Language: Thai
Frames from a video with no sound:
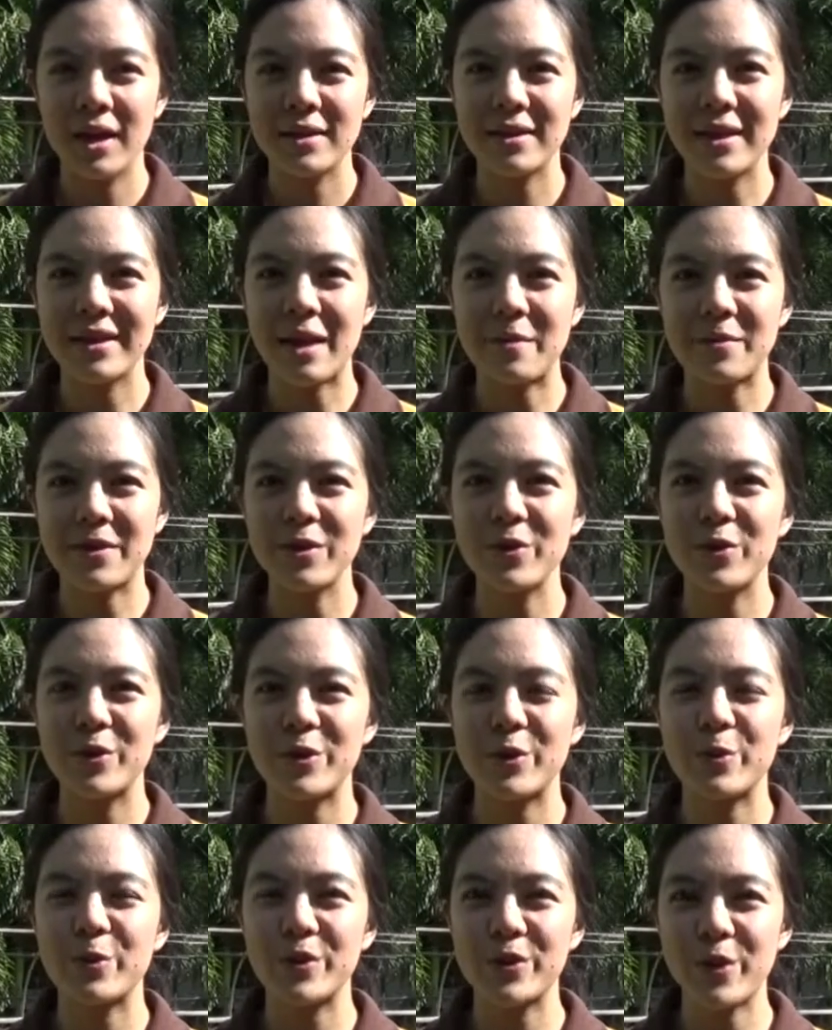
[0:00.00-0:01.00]
สนับสนุน
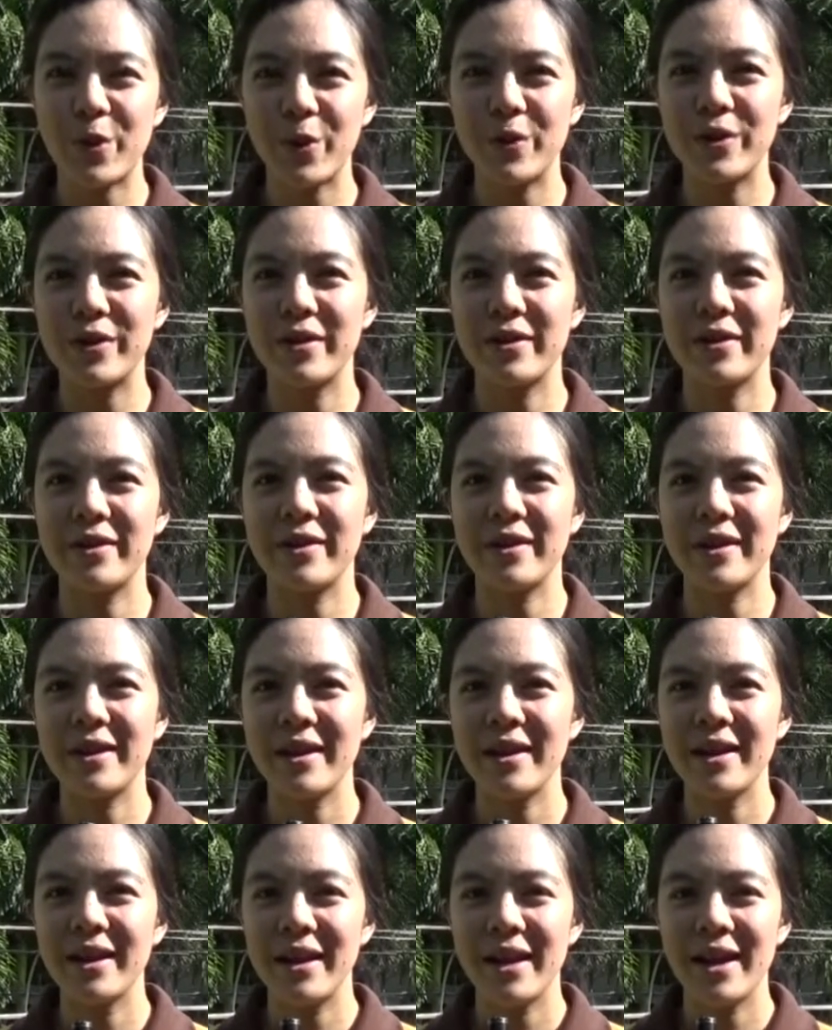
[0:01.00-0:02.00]
ชุมชน
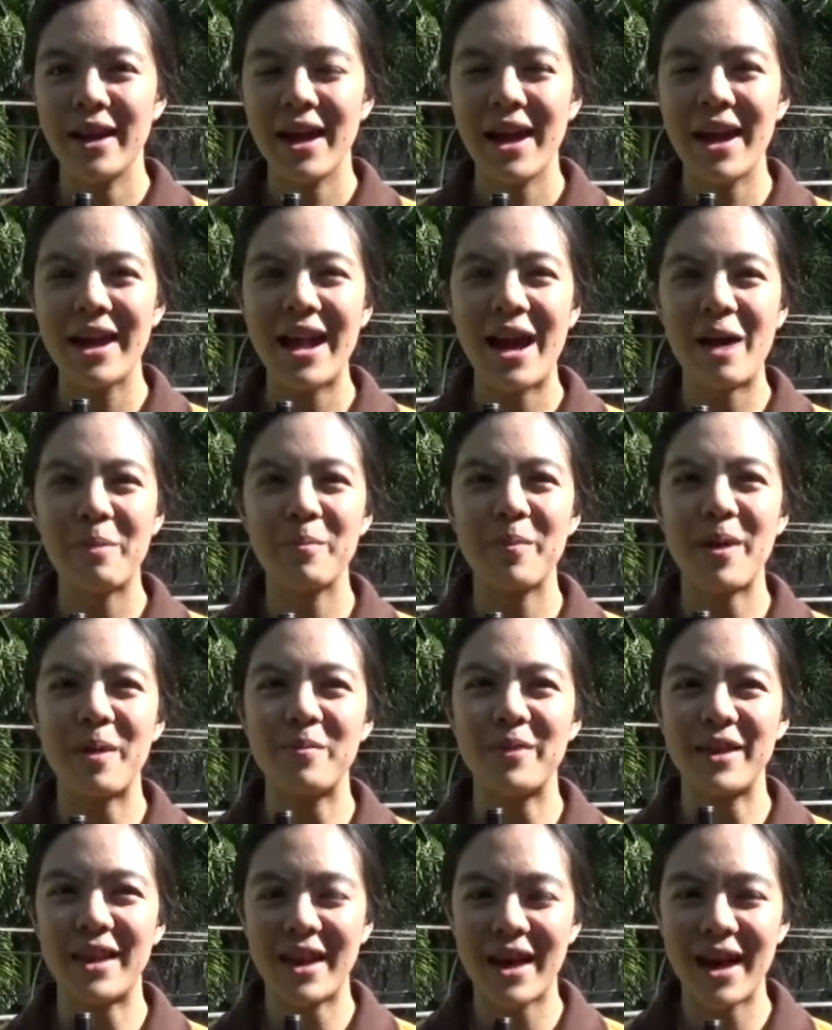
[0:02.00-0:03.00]
ให้ทำแบ
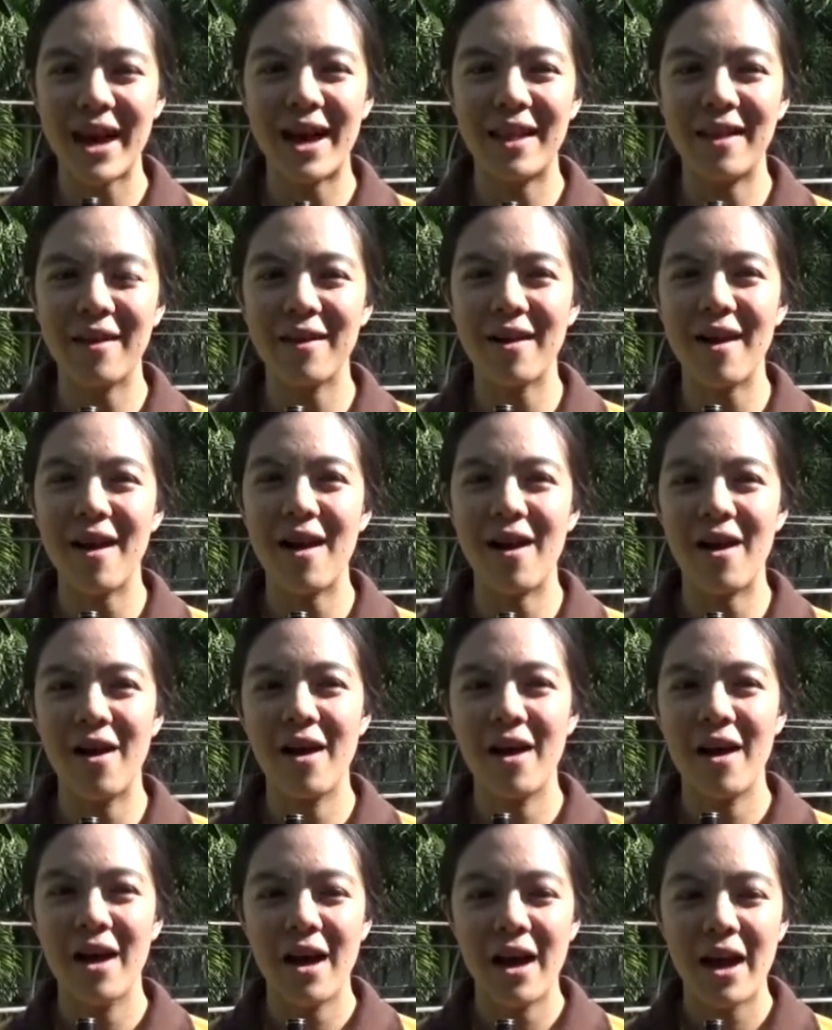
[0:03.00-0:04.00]
บนี้ค่ะแล้วก็
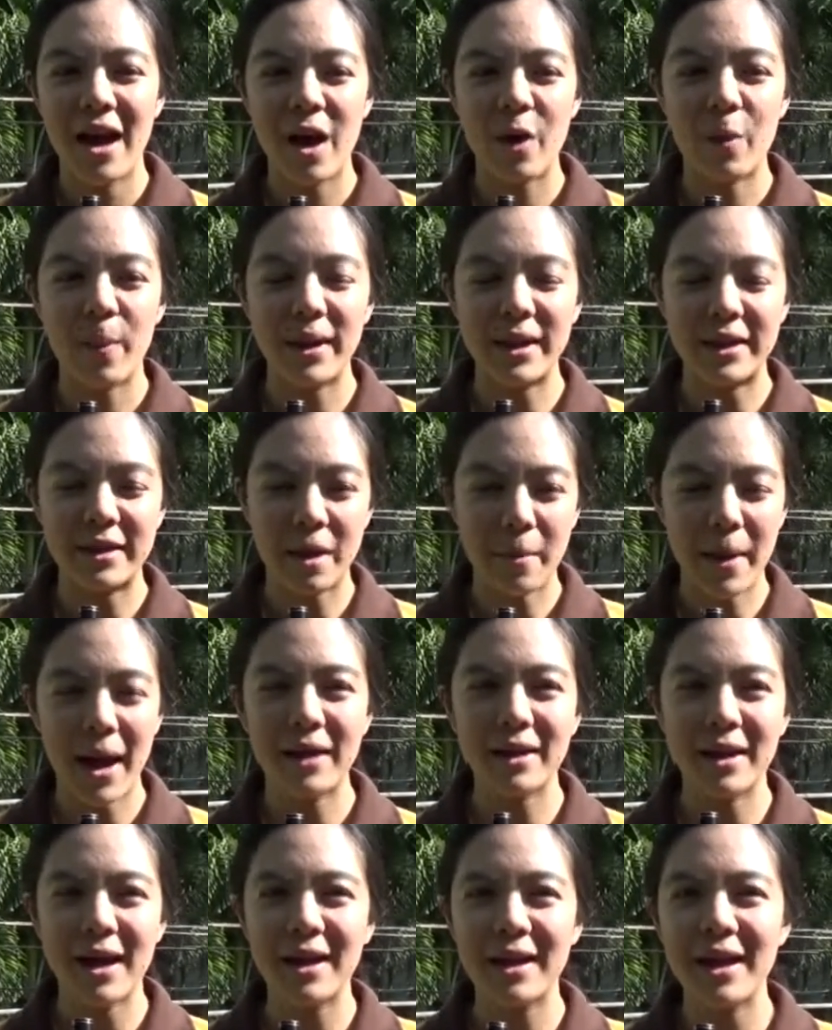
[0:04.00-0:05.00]
เอาผลิตภั
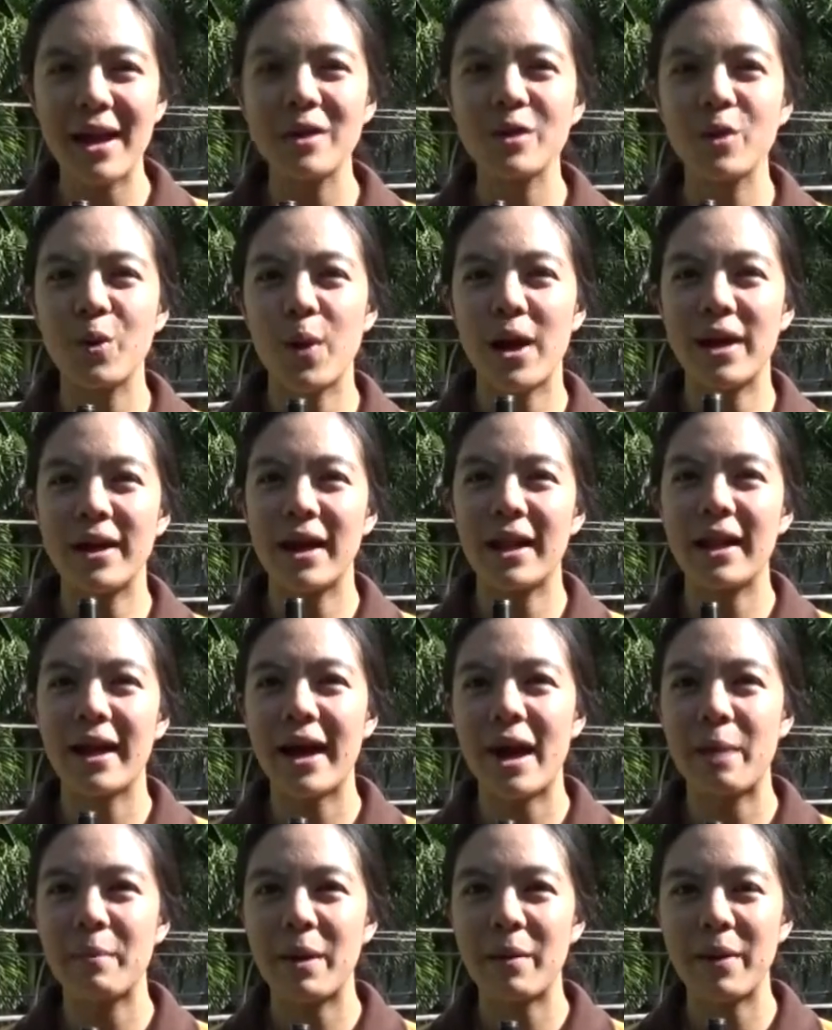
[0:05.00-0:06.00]
ณฑ์ใกล้ๆตัวเนี่ยแห
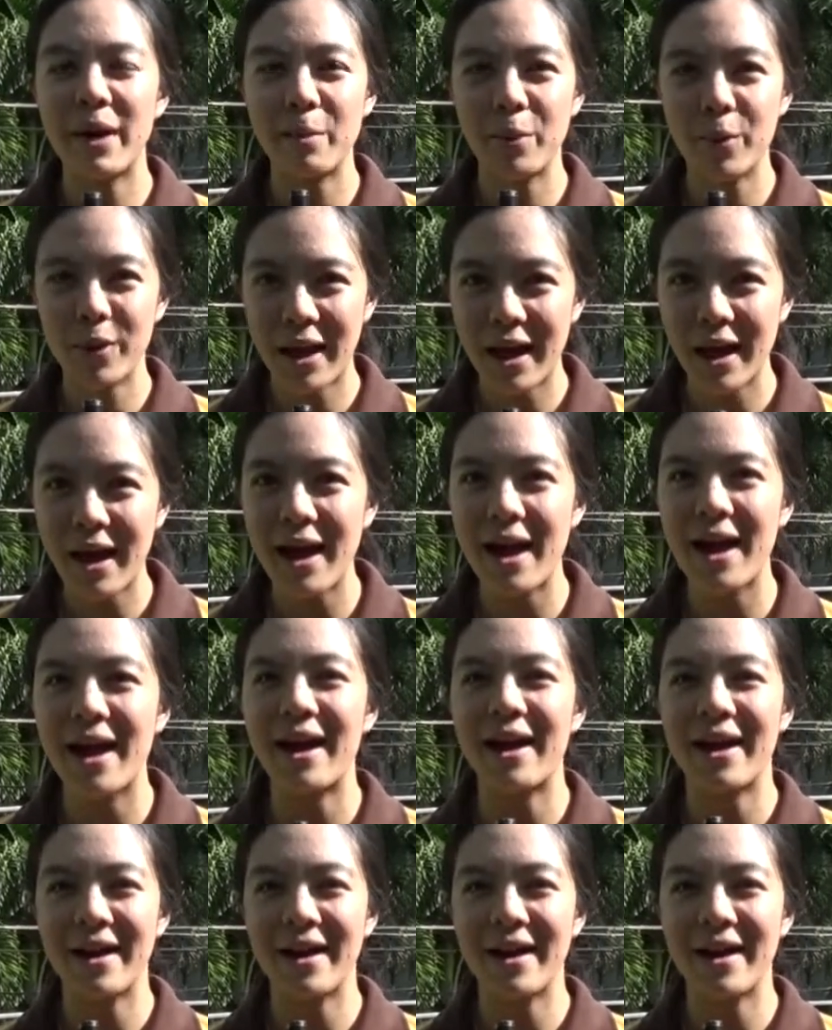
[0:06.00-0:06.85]
ละค่ะมาเพิ่มมูลค่า